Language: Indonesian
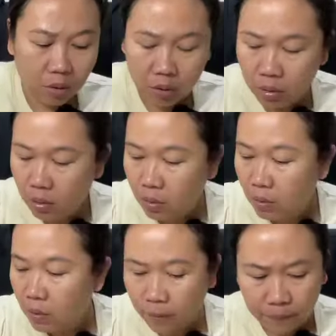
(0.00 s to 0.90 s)
enggak lah, Mbak
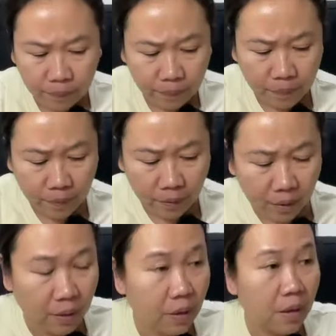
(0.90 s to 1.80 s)
Yuni
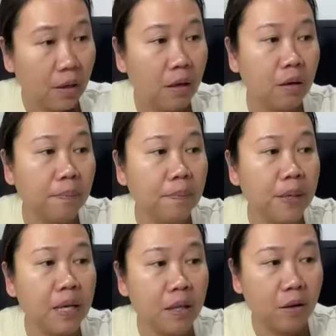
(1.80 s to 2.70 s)
loh
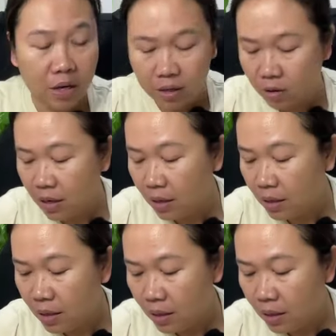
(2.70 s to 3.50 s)
piye toh ini orang